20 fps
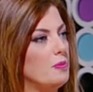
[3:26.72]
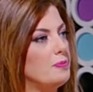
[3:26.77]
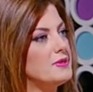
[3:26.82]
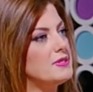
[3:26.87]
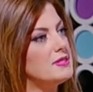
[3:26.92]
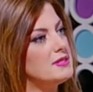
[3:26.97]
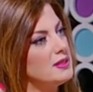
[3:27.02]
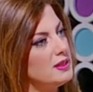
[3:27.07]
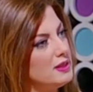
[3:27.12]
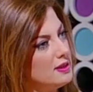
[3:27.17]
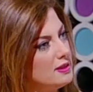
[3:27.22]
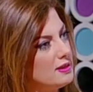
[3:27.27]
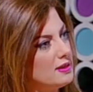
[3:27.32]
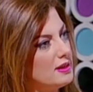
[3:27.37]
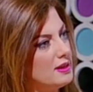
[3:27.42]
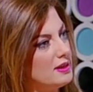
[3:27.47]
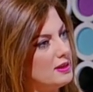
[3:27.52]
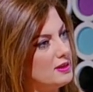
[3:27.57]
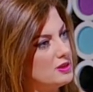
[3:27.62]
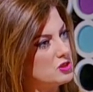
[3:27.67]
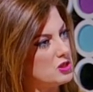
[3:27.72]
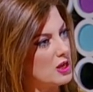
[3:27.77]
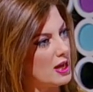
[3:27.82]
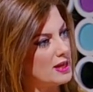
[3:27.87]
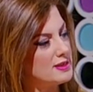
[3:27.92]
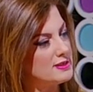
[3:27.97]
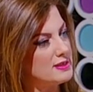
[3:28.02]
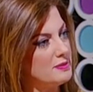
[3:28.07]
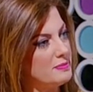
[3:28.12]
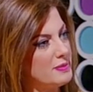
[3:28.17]
بيصير آه،
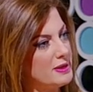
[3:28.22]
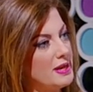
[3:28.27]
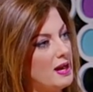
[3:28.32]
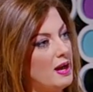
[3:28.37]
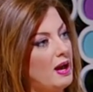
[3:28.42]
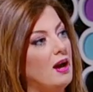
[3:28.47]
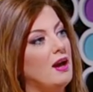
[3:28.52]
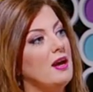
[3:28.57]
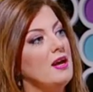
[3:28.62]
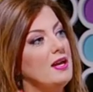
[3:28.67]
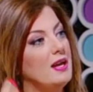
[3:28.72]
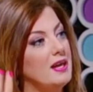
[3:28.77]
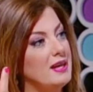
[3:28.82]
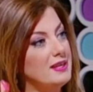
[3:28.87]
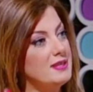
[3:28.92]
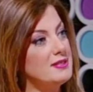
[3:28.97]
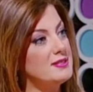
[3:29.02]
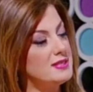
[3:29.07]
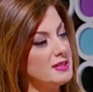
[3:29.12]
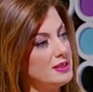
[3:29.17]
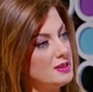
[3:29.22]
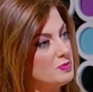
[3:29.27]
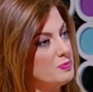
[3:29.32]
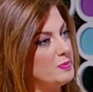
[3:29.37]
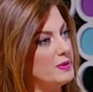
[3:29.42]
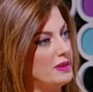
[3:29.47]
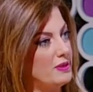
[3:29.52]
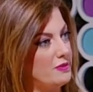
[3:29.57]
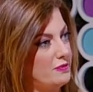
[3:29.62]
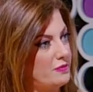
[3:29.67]
جهاز المناعه يزيد
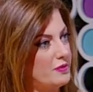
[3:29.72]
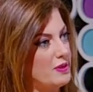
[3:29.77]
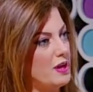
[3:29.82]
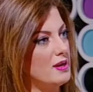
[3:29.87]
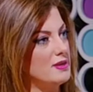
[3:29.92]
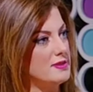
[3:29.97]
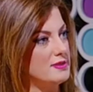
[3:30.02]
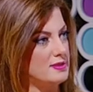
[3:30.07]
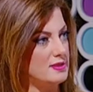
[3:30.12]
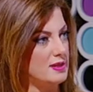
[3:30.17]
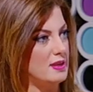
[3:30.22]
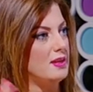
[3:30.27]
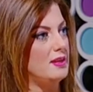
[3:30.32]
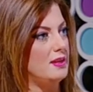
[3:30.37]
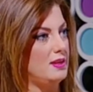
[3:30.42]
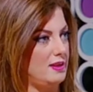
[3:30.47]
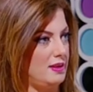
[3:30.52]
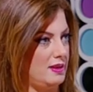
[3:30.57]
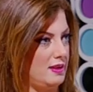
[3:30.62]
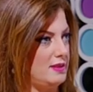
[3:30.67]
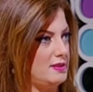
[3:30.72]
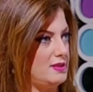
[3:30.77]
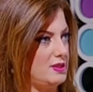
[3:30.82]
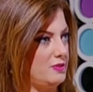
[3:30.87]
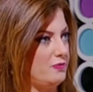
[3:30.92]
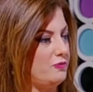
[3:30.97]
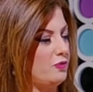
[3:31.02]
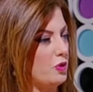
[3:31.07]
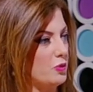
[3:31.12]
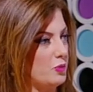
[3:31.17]
من افراز آه،
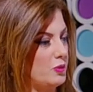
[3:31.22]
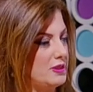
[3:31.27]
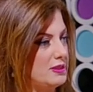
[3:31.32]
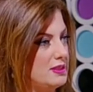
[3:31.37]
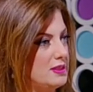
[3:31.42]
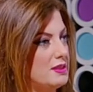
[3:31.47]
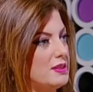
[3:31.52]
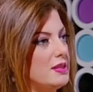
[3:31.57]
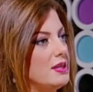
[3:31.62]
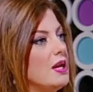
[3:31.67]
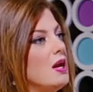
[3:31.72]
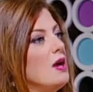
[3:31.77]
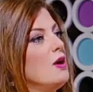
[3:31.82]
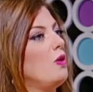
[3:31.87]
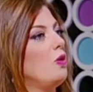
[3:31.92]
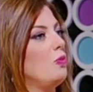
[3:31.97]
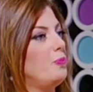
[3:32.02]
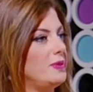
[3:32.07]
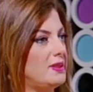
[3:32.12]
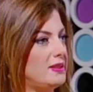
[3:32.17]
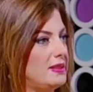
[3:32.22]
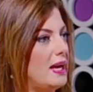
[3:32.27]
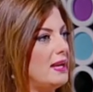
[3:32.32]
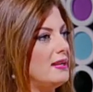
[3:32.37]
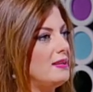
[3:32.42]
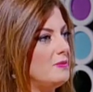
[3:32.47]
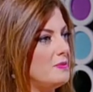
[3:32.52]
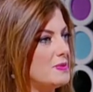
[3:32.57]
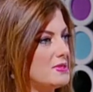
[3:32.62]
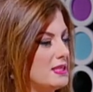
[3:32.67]
التي 4 والتي 3
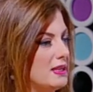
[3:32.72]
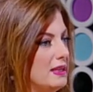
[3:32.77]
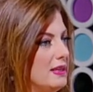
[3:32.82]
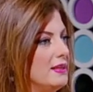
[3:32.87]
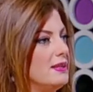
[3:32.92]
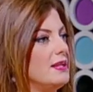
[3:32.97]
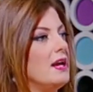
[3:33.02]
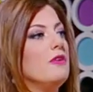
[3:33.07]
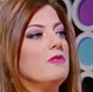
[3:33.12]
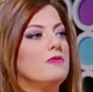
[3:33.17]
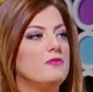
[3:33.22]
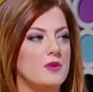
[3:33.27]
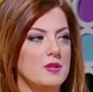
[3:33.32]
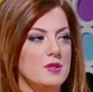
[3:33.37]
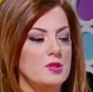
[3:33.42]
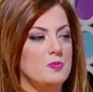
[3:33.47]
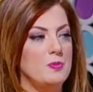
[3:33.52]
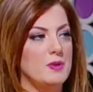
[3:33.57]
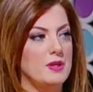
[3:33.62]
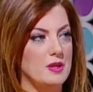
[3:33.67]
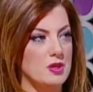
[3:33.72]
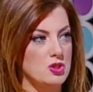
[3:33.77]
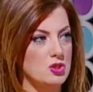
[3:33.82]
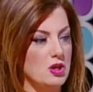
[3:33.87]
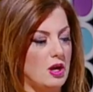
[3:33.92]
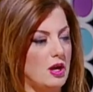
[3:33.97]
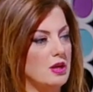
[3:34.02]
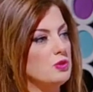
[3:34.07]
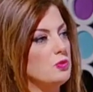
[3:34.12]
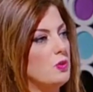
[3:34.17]
وبالتالي بصير عندنا فرط
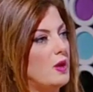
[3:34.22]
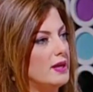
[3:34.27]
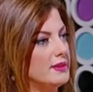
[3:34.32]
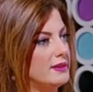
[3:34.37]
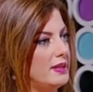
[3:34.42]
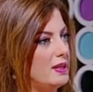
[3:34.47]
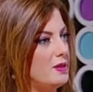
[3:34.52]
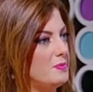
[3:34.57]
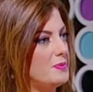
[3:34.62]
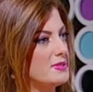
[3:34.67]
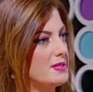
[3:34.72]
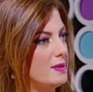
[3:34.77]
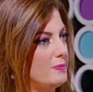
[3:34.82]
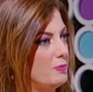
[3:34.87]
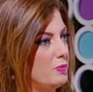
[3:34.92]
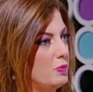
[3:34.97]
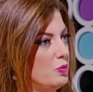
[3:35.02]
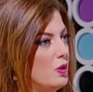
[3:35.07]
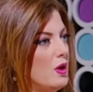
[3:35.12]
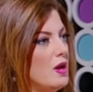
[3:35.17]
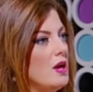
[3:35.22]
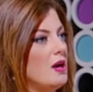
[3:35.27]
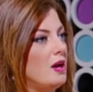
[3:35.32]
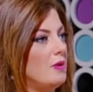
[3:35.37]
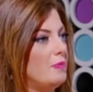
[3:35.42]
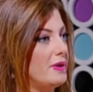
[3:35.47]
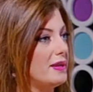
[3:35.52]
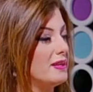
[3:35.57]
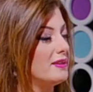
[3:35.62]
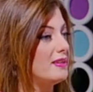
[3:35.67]
بالنشاط وهذا اللي بسموه
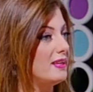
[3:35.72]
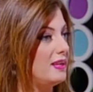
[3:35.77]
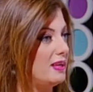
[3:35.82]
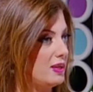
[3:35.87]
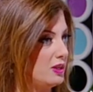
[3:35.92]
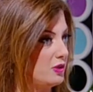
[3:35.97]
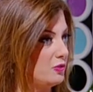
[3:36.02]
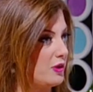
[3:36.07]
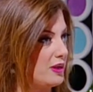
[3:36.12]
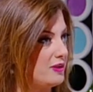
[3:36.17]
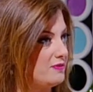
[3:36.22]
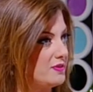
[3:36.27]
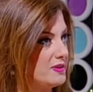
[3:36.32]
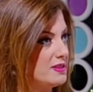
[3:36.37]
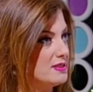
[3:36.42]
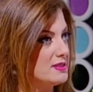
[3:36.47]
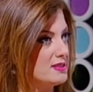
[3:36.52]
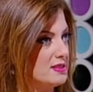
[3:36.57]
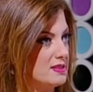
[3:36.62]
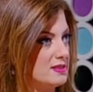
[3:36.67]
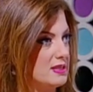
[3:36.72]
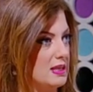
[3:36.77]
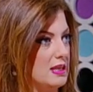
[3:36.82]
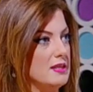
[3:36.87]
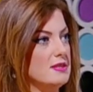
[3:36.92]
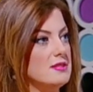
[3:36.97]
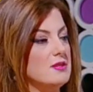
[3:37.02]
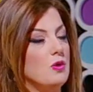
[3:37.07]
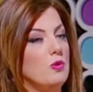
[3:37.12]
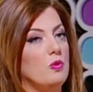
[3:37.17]
مرض الجريفيز
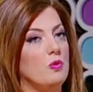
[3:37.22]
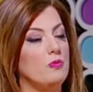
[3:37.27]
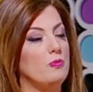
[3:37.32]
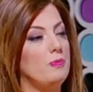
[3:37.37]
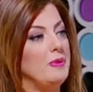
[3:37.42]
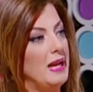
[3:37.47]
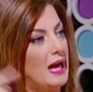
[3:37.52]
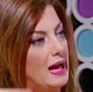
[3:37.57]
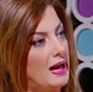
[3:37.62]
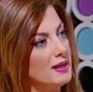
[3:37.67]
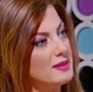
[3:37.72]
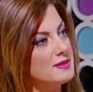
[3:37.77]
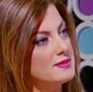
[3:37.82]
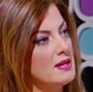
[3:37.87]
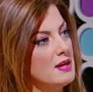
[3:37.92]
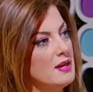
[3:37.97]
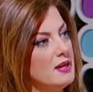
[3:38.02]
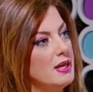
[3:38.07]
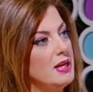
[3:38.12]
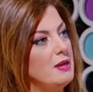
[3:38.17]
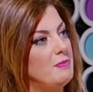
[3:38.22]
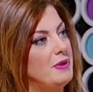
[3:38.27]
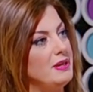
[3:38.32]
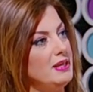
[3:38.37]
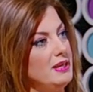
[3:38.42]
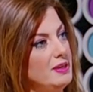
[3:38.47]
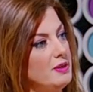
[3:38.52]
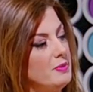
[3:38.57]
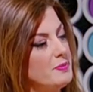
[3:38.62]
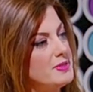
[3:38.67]
ديزيز وبالعكس لما
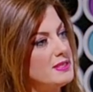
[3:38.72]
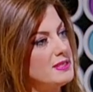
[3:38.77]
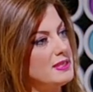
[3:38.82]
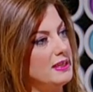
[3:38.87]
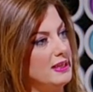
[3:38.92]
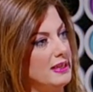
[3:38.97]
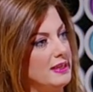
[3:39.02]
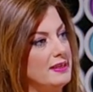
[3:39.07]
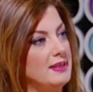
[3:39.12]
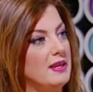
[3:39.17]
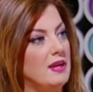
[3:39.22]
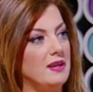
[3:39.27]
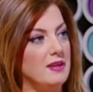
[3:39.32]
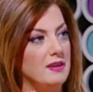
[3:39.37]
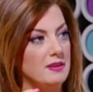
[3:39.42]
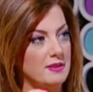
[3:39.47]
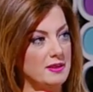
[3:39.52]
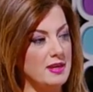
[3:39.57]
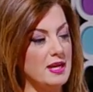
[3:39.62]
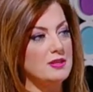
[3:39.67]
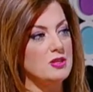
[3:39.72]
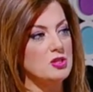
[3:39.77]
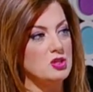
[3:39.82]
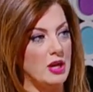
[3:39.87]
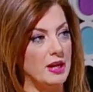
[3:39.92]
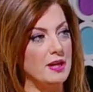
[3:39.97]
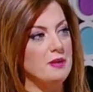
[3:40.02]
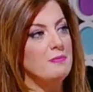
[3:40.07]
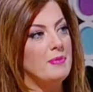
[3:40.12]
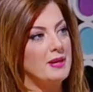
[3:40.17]
نحن بصير عندنا
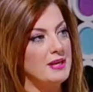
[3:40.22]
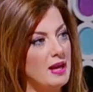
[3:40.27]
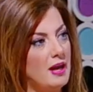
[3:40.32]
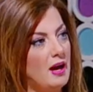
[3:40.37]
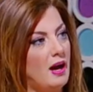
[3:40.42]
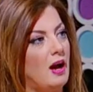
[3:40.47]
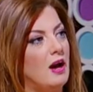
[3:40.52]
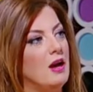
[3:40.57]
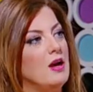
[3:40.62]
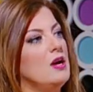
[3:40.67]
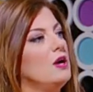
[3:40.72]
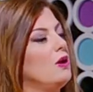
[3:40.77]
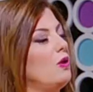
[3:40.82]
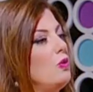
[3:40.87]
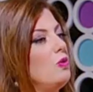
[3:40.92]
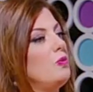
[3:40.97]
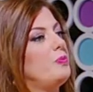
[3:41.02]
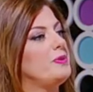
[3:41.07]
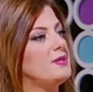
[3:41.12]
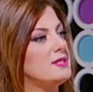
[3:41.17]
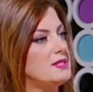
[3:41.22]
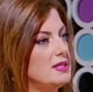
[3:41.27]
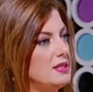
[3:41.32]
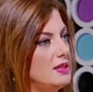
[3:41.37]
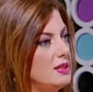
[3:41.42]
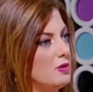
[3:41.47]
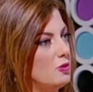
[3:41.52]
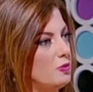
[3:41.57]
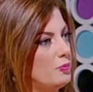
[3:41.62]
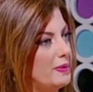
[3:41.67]
ناتج عن مناعه
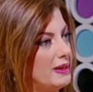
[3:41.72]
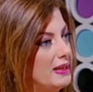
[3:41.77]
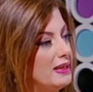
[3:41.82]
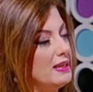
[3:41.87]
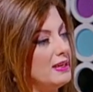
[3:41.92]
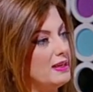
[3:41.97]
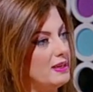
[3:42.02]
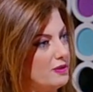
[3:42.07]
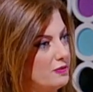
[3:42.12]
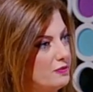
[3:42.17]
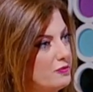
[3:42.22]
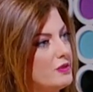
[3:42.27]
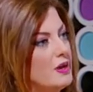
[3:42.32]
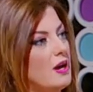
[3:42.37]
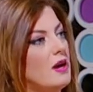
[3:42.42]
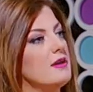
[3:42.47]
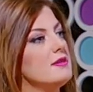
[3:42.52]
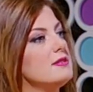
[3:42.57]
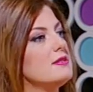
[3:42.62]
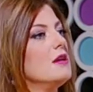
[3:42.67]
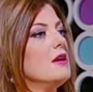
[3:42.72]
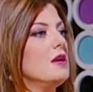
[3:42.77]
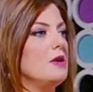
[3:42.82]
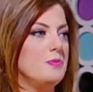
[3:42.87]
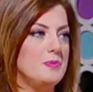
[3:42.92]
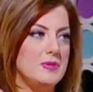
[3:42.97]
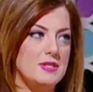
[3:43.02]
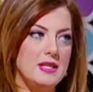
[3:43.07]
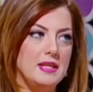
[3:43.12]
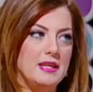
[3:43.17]
وبزي وبقل الافراز
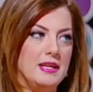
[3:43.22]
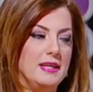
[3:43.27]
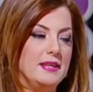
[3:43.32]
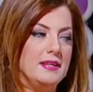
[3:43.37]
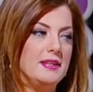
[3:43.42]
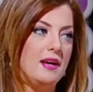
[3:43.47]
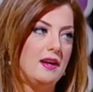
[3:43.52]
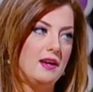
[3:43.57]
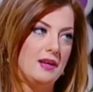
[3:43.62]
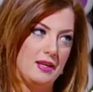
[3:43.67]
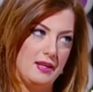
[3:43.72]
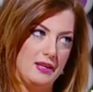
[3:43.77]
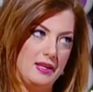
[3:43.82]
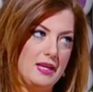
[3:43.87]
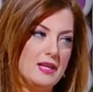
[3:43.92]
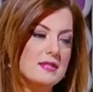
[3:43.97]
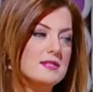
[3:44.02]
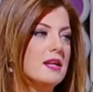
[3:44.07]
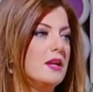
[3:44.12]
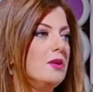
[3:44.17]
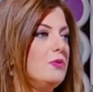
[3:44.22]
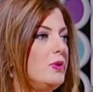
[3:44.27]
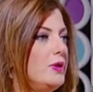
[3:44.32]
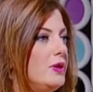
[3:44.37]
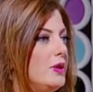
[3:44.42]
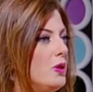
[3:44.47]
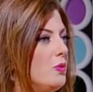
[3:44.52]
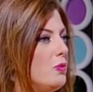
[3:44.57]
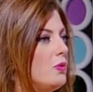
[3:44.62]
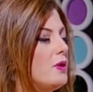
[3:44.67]
بصير عندنا الكسل أيوة،
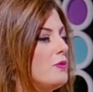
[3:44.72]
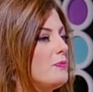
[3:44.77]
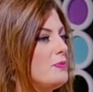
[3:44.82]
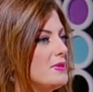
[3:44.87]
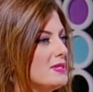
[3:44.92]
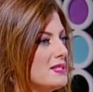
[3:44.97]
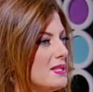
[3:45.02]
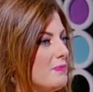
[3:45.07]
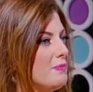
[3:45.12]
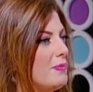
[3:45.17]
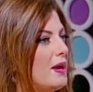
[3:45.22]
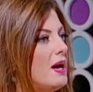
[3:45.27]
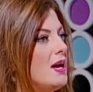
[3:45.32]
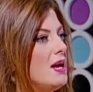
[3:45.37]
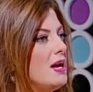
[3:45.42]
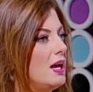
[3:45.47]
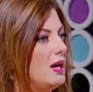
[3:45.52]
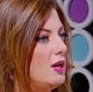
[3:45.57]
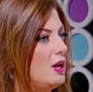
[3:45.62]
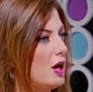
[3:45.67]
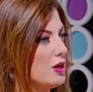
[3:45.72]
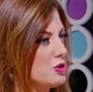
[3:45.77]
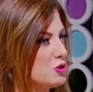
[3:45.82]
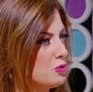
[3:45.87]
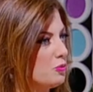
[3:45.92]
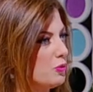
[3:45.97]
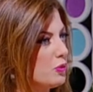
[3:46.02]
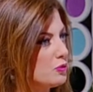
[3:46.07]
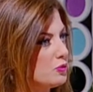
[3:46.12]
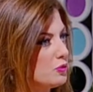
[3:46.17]
واللي هو بتسمى
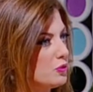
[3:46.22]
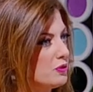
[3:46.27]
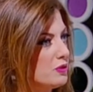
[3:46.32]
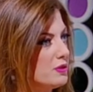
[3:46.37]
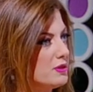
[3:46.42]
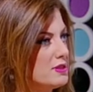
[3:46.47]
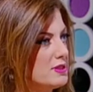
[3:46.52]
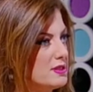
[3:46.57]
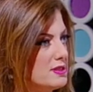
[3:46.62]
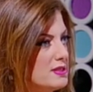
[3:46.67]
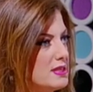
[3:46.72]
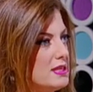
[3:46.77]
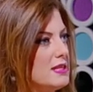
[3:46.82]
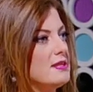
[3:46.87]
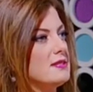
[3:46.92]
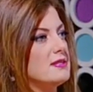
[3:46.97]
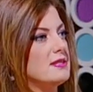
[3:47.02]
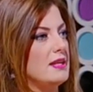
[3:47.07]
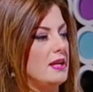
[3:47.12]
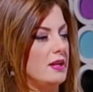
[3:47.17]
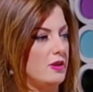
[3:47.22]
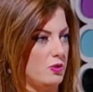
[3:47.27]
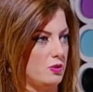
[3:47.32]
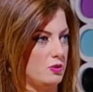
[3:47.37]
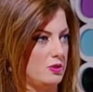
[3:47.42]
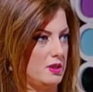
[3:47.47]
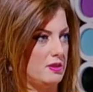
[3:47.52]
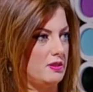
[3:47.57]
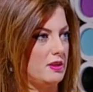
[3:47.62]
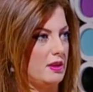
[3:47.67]
الهاشيموتو ديزيز
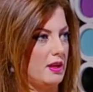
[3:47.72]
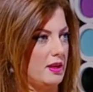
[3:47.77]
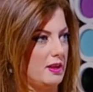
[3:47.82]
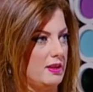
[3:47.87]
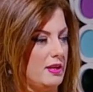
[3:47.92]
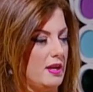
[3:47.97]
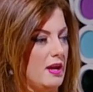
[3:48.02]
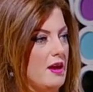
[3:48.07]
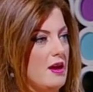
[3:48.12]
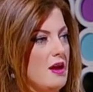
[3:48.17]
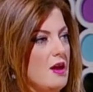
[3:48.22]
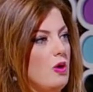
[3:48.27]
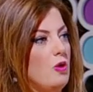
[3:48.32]
للغده الدرقيه نعم.